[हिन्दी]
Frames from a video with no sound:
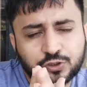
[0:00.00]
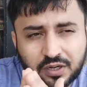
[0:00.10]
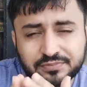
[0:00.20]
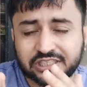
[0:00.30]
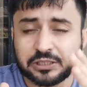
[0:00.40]
तो
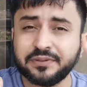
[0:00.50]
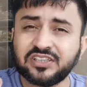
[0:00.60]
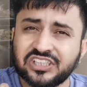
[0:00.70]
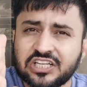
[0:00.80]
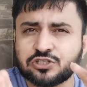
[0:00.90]
हम
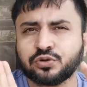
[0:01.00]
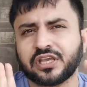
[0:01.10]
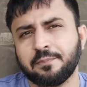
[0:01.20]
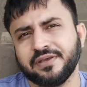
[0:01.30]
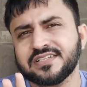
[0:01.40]
तकरीबन 300
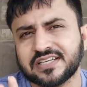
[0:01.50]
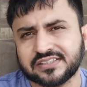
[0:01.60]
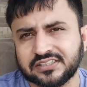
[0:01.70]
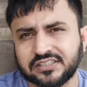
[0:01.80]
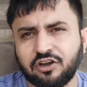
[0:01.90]
कैंपेन्स
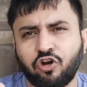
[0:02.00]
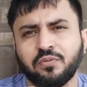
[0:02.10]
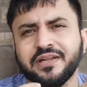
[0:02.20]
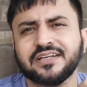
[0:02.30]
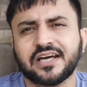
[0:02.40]
करते थे
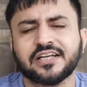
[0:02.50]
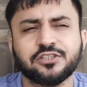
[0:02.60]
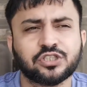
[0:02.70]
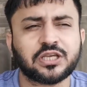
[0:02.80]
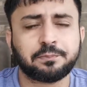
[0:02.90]
और मेरा
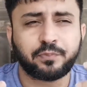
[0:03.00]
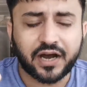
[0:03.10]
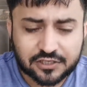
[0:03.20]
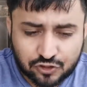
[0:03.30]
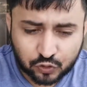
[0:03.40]
टारगेट ये था कि
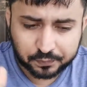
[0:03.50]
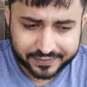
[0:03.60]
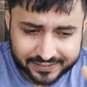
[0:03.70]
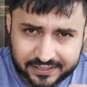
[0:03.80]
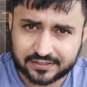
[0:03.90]
500
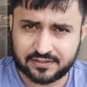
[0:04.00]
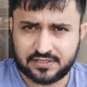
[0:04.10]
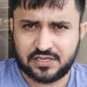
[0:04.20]
मिलियन